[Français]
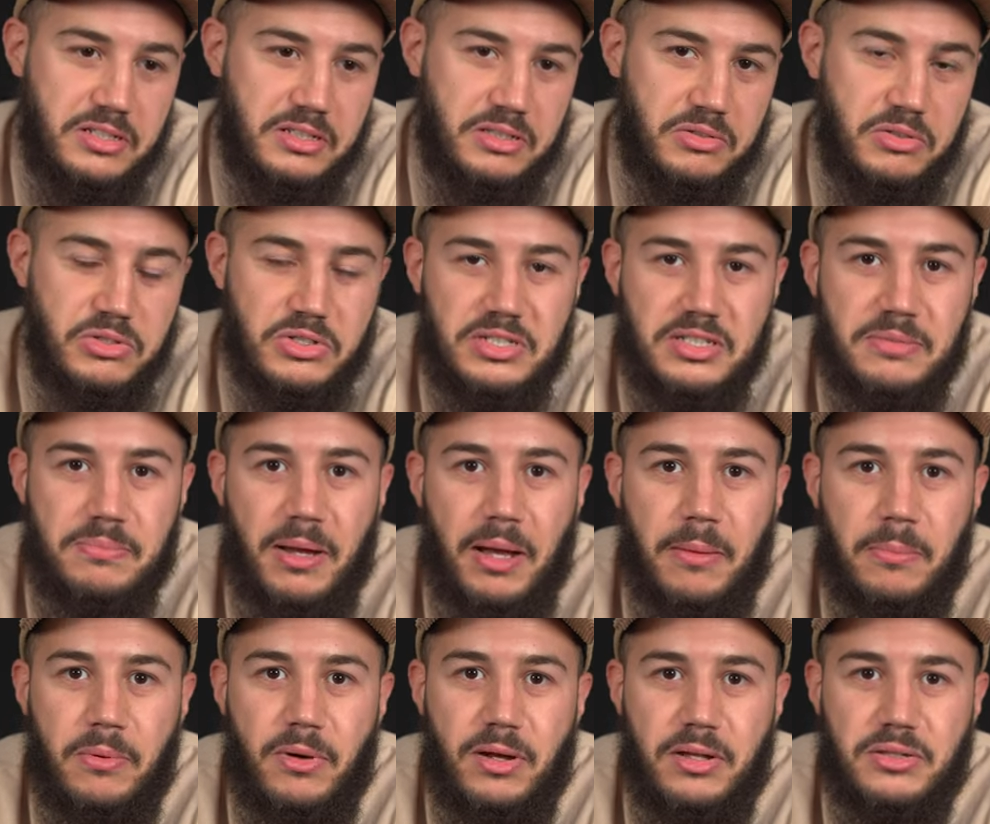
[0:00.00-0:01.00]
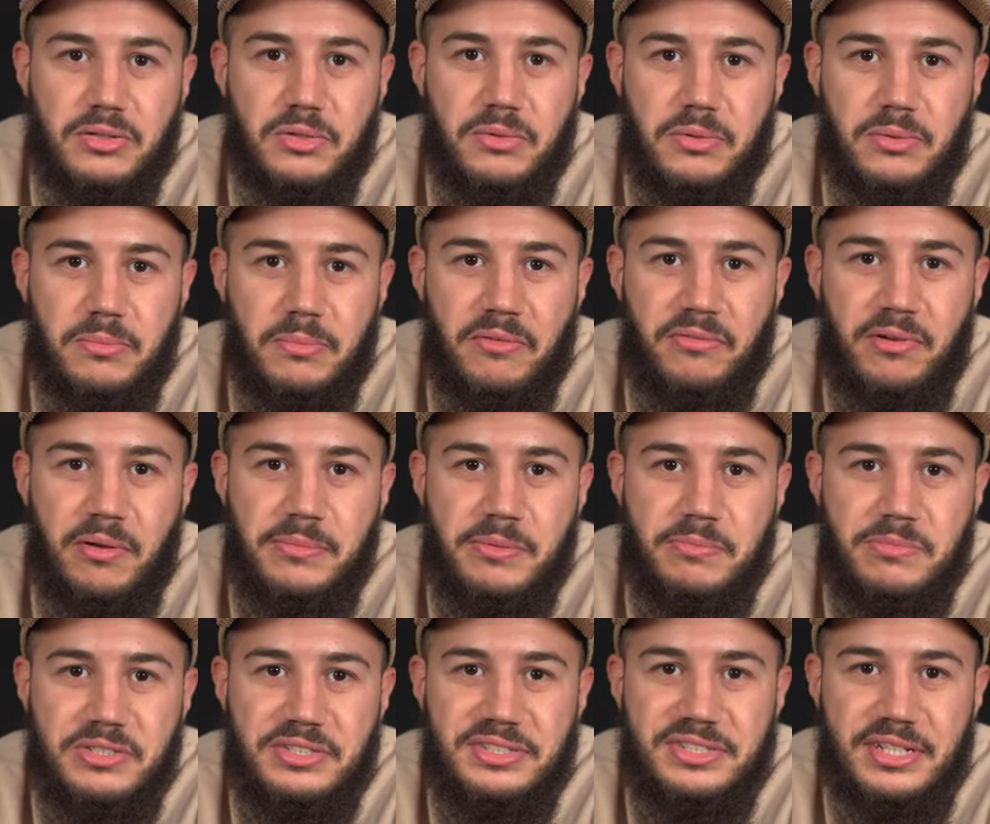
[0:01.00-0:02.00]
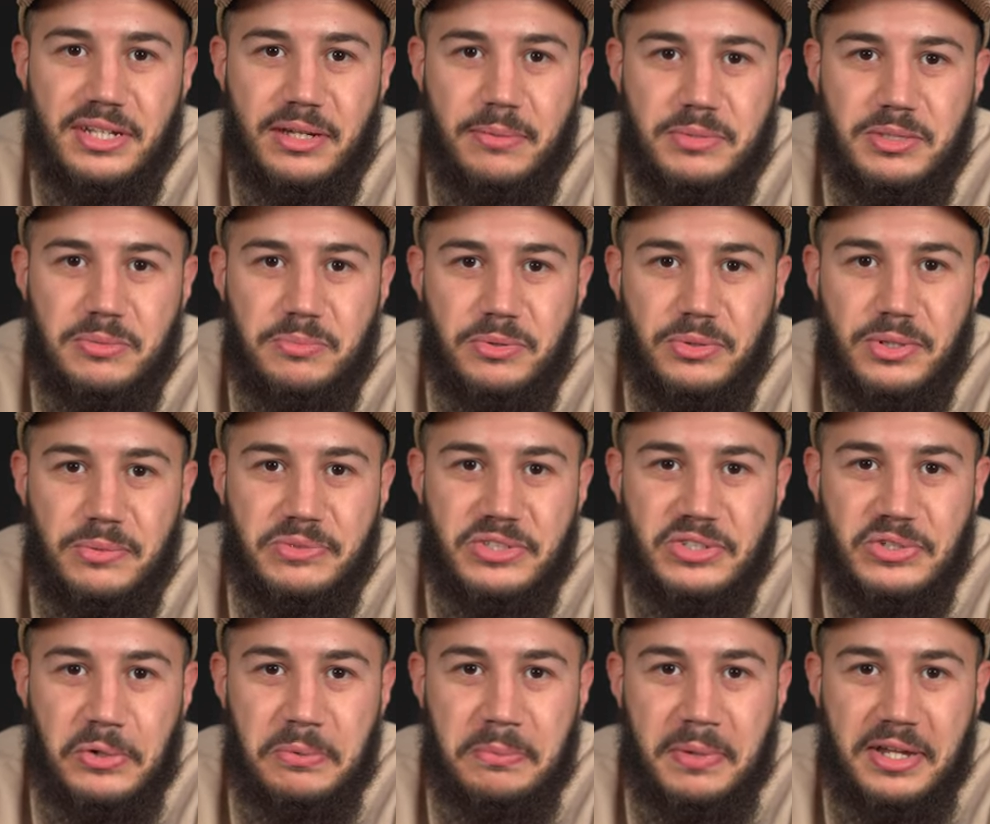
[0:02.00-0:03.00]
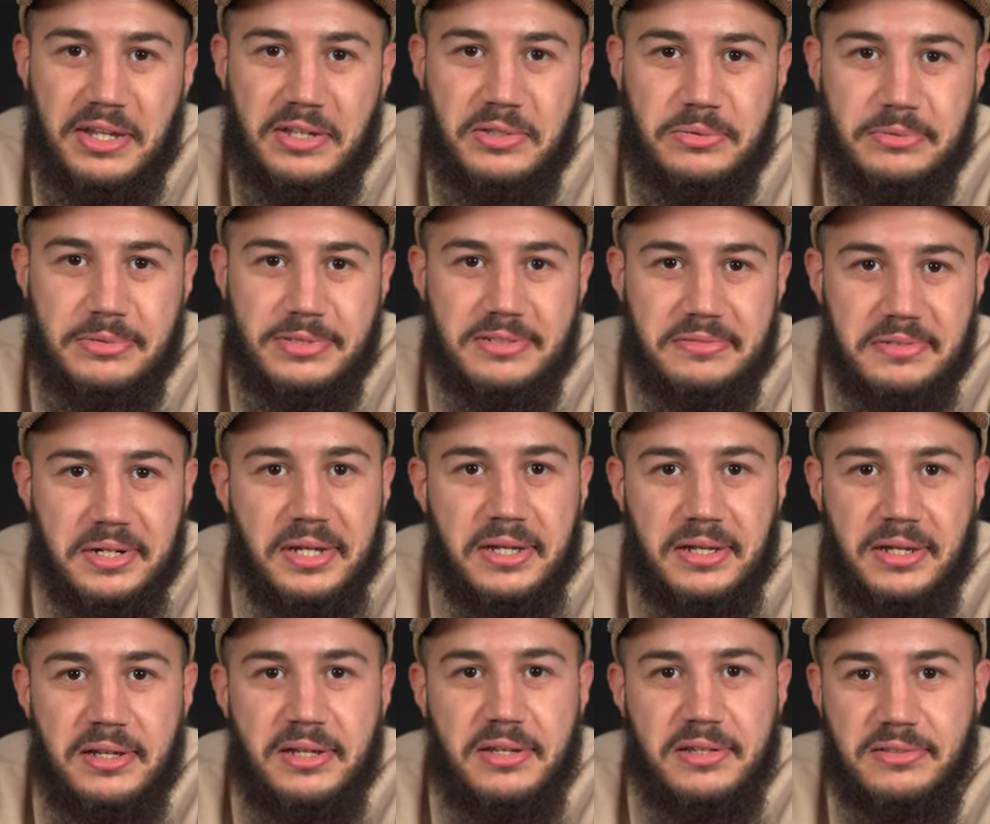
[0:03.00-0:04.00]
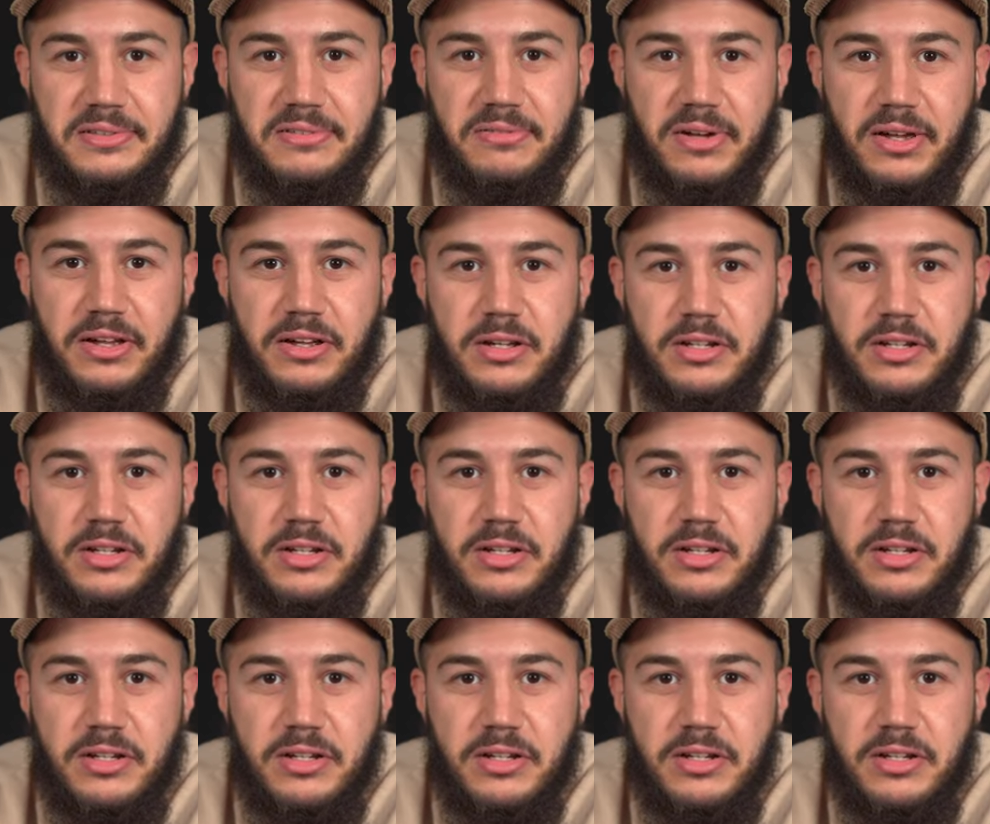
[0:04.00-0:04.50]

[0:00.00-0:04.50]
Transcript: ce que je dis par rapport à ce que ma famille me disait un petit peu, les petites remarques et tout, c'est vrai, c'est vrai.